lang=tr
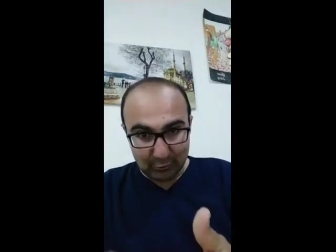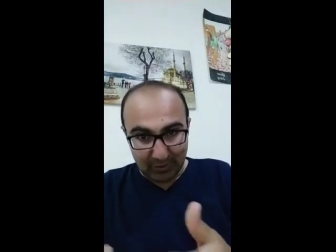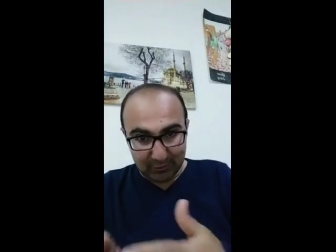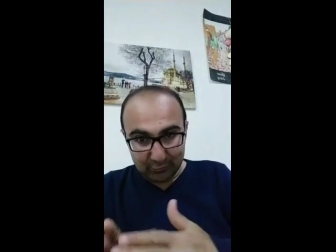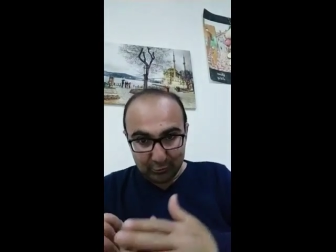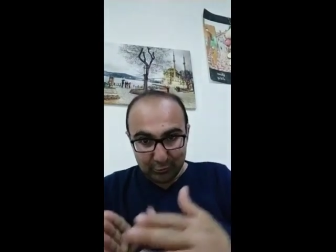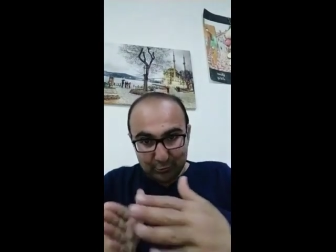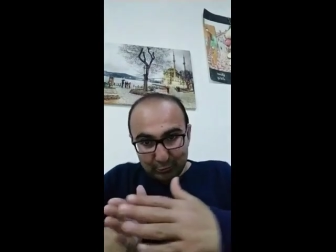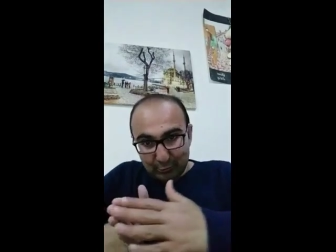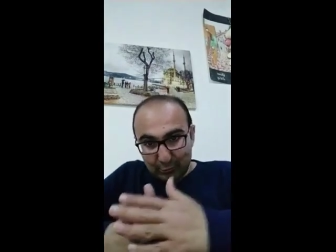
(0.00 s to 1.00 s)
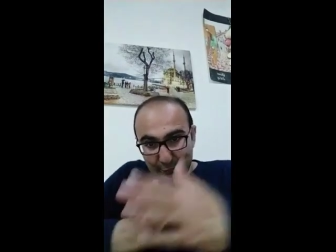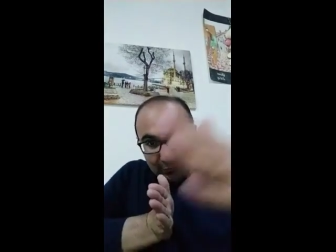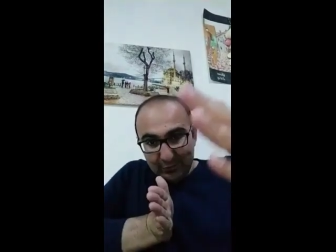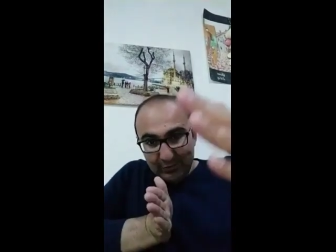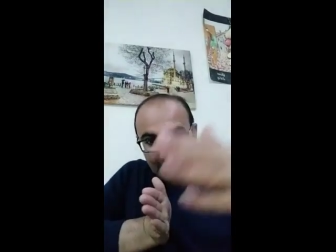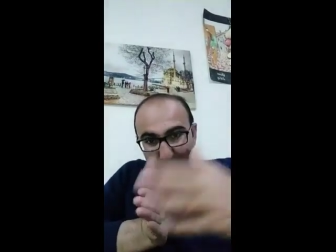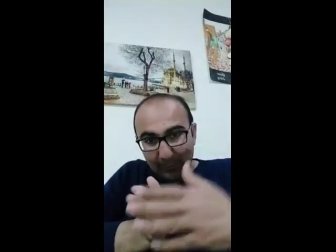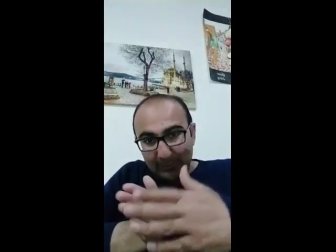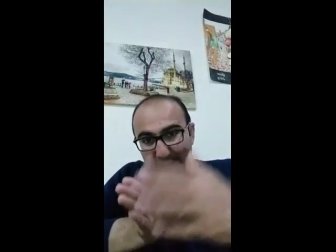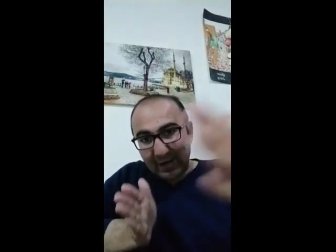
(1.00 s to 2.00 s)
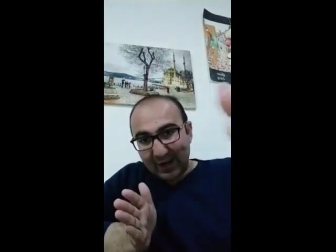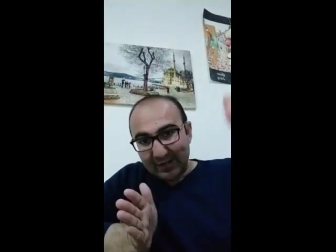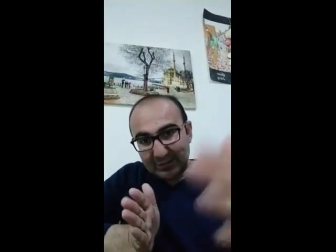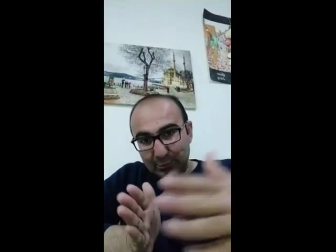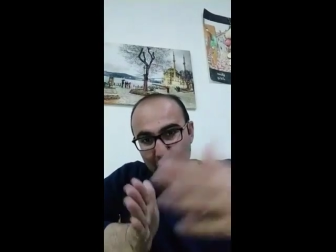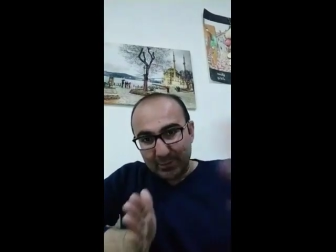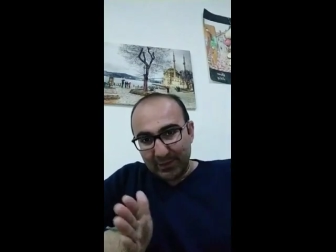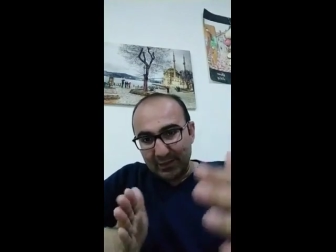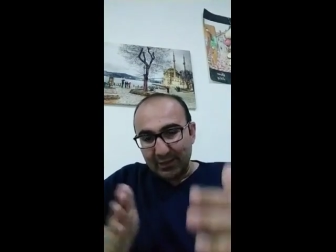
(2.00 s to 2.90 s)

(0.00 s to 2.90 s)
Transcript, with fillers: Bak Türk kültürü devamlılık arz ediyor değil mi?